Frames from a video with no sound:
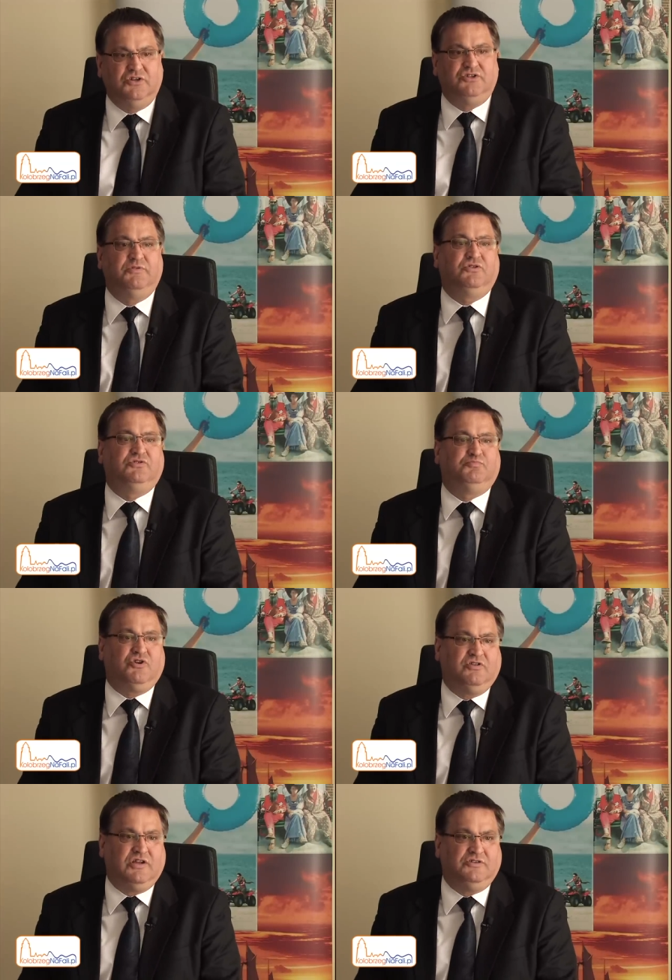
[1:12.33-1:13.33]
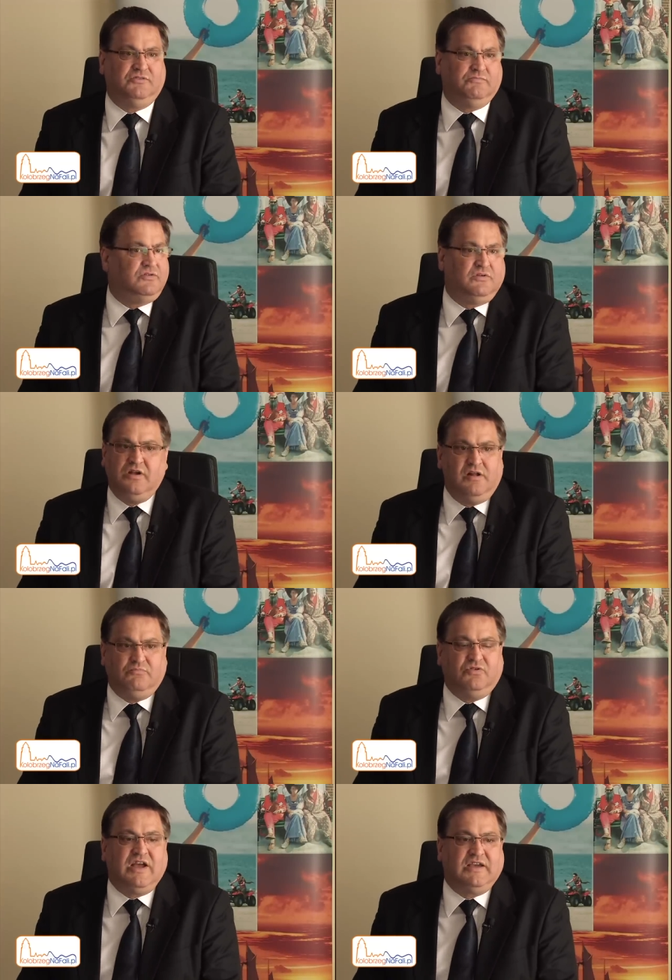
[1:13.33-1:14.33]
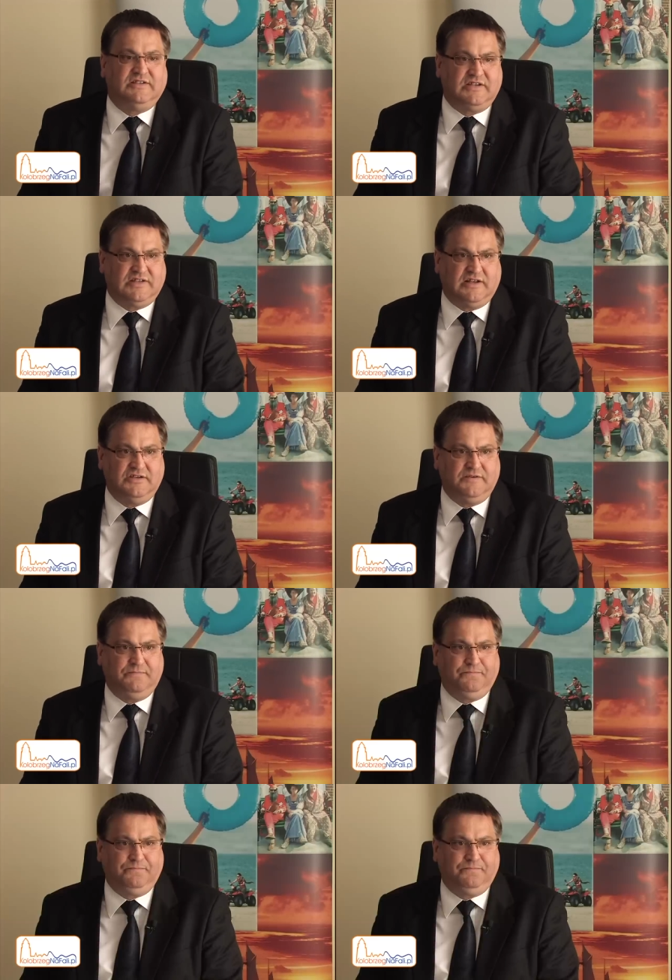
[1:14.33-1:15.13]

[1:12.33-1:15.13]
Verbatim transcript: żeby to sprzątać. Bo, bo na jakiej zasadzie?